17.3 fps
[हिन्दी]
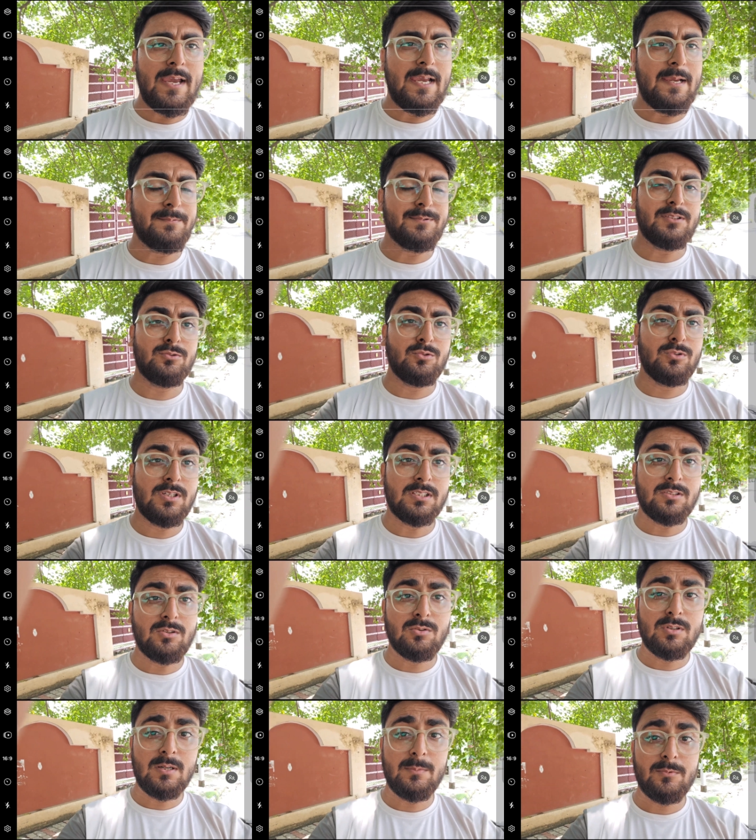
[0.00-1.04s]
ऐप से शुरू
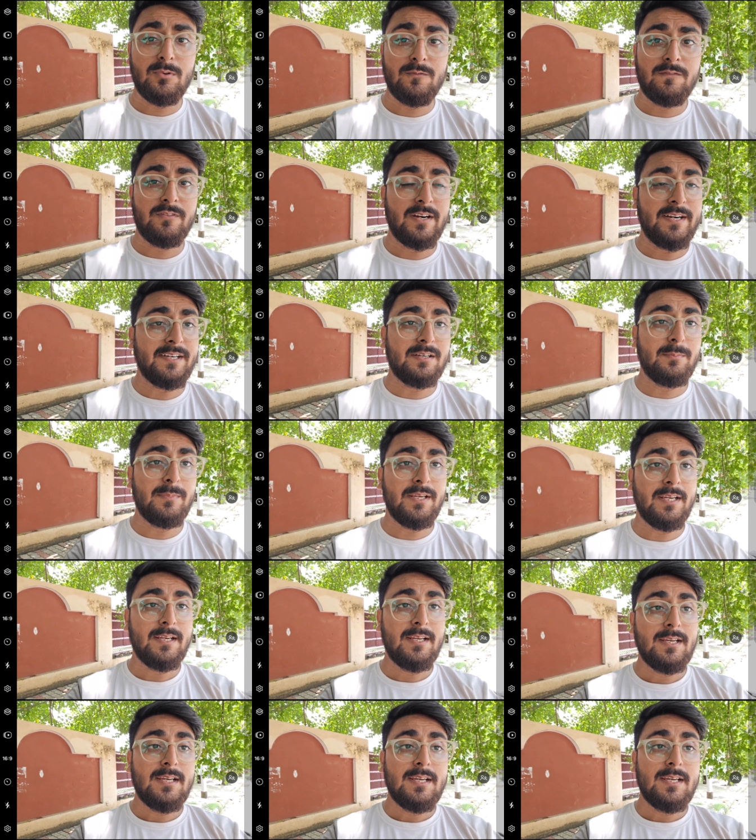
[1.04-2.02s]
करता हूँ कि आपको फ्रंट में